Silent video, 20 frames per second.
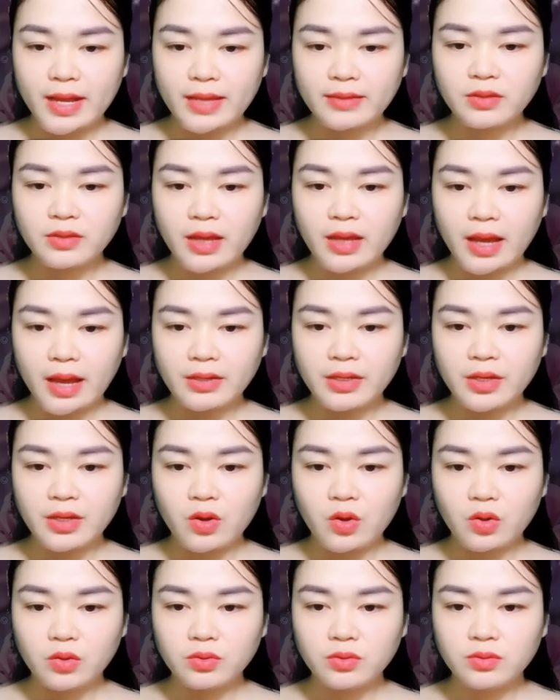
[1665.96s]
Cô vui mừng
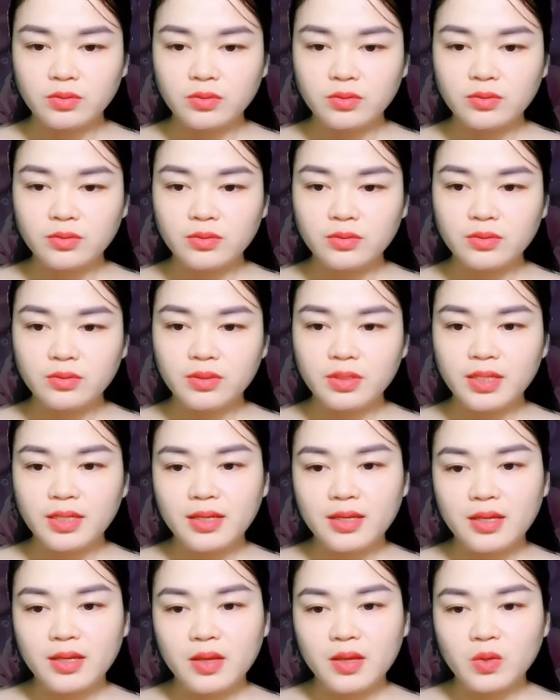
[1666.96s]
với kết quả của mình.
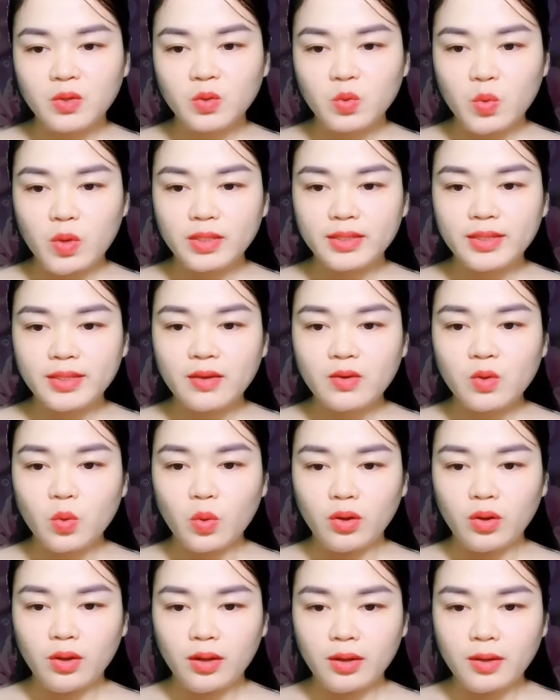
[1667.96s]
Quay lại
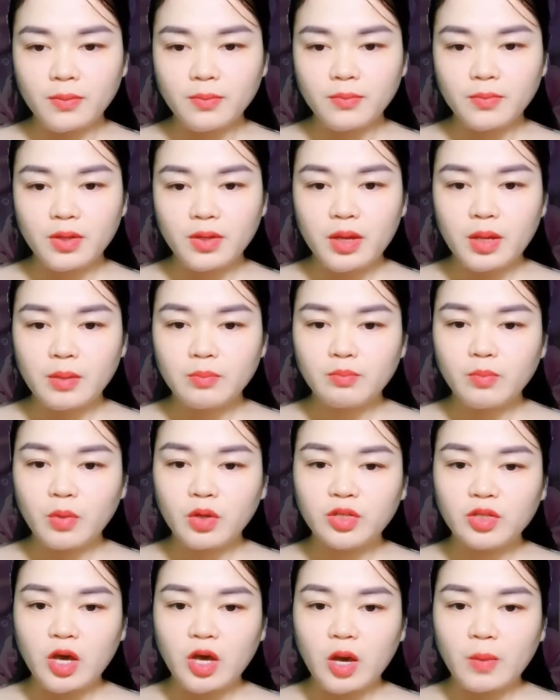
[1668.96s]
muốn chia sẻ nó với
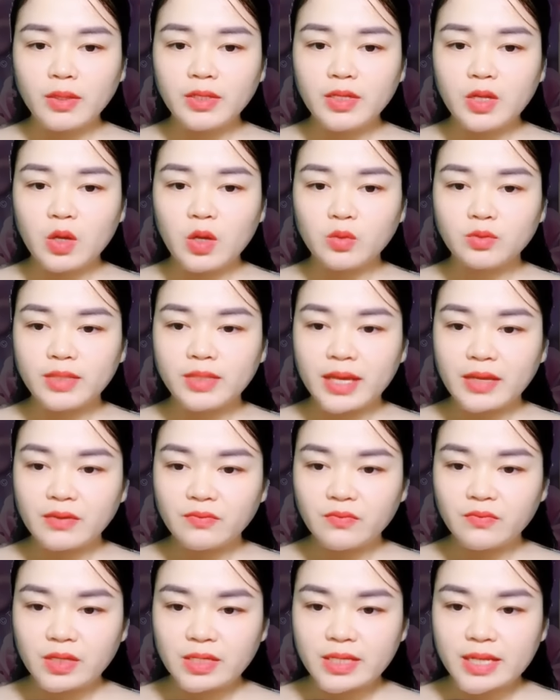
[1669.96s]
những người bạn học khác,
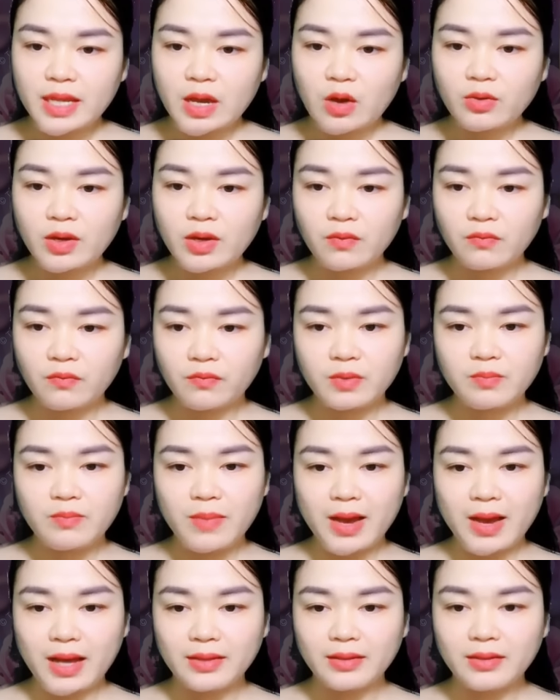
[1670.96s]
thì cô thấy
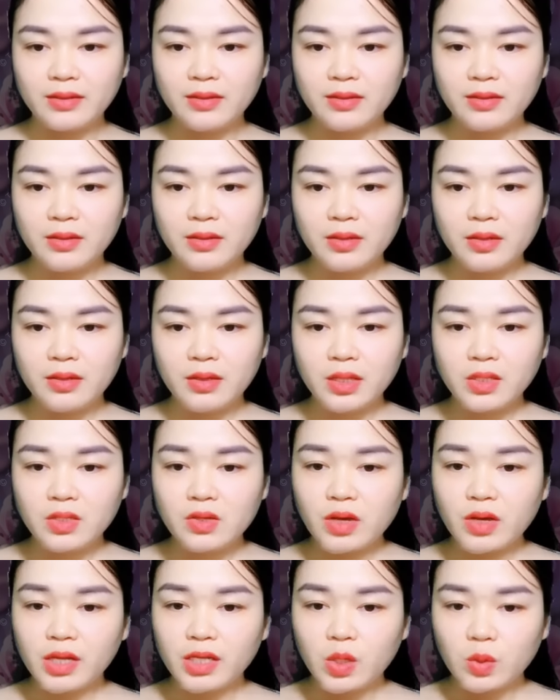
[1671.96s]
mọi người bắt đầu chuẩn
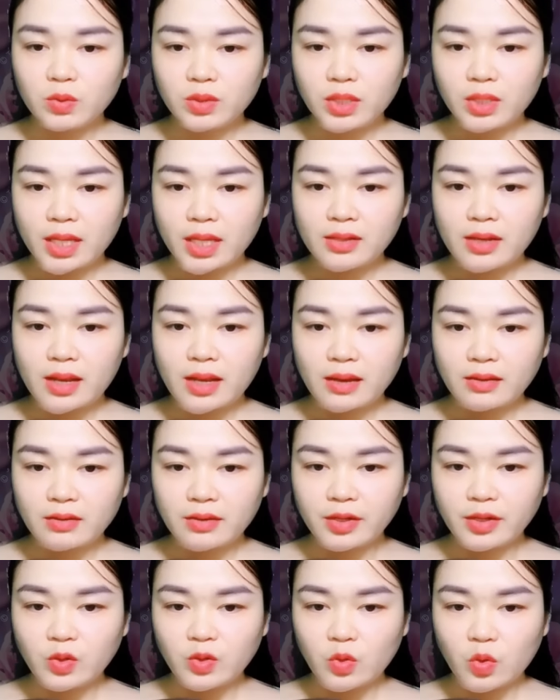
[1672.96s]
bị cho kỳ thi
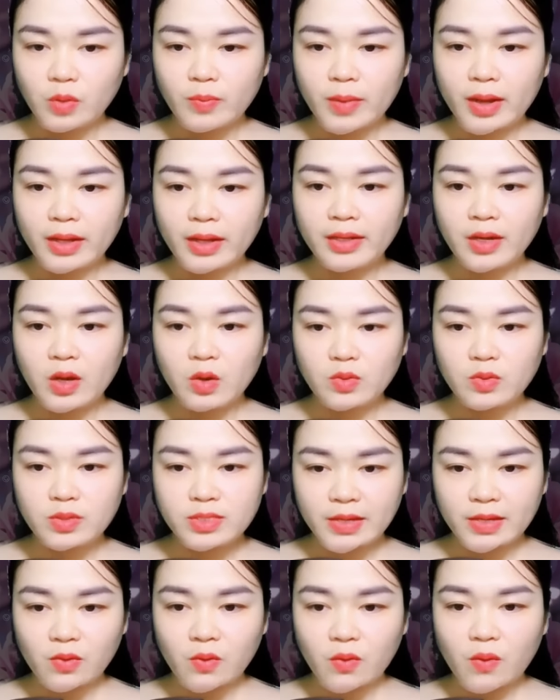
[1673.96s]
IELTS.
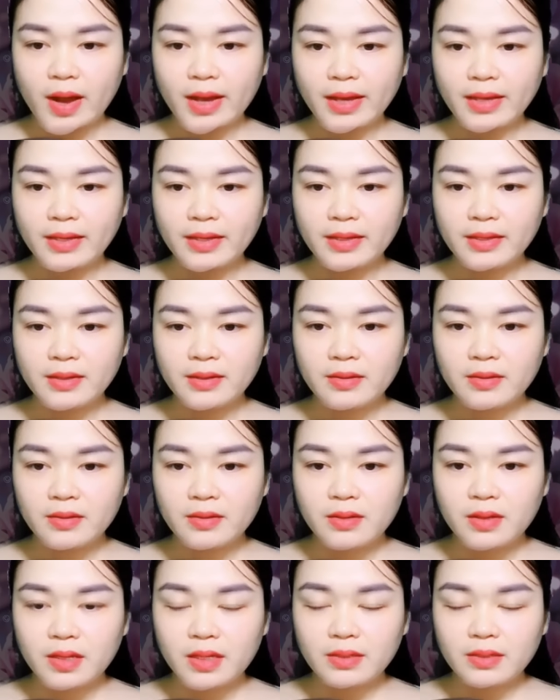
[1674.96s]
Cô cứ ngỡ bản thân
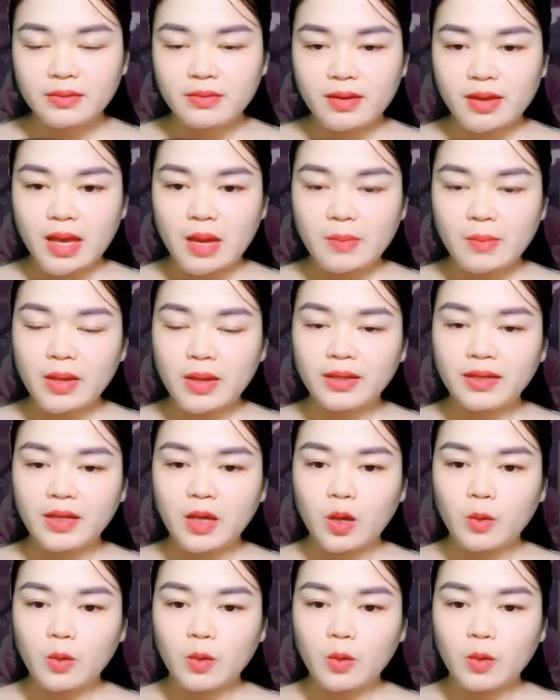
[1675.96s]
đang dần đuổi kịp.